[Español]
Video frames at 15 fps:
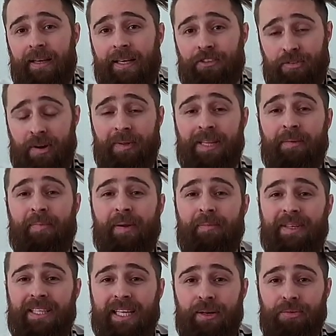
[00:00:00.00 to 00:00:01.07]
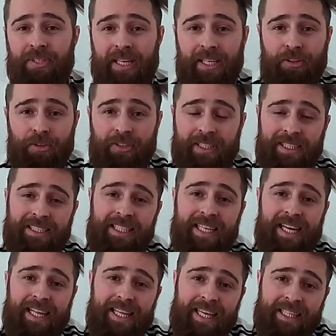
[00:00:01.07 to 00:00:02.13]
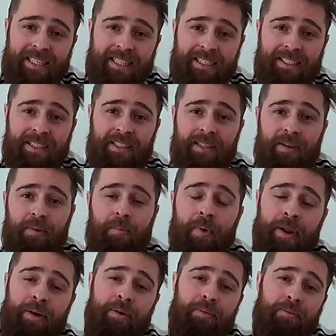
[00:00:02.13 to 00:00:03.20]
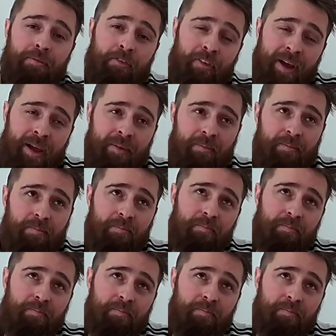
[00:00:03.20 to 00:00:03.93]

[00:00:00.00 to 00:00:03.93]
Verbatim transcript: que solamente permitiera usar estos tres ingredientes? Bueno, fue